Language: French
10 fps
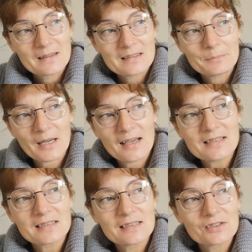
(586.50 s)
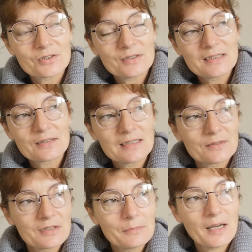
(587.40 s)
Et pareil, c'est des gens, ils,
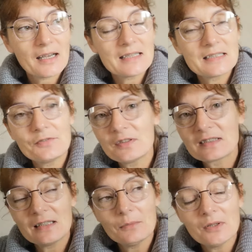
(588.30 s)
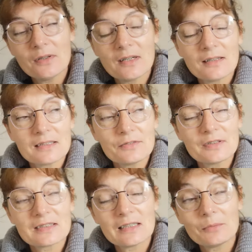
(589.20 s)
ils, ont démarré difficilement, hein,
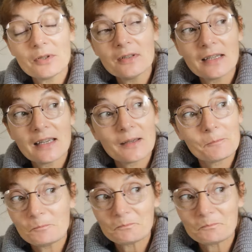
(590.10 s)
difficilement, et